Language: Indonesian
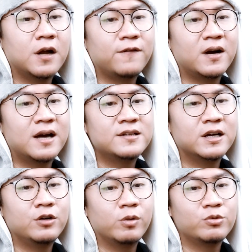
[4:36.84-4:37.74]

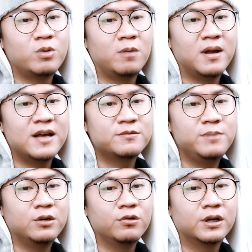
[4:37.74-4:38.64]
Garvaganza 2019
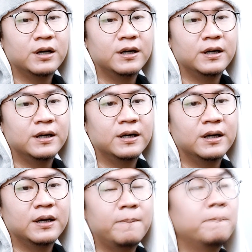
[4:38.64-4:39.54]
minggu
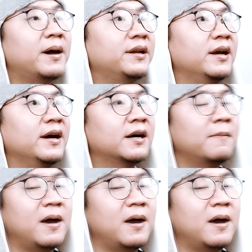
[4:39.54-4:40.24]
ke-4 ya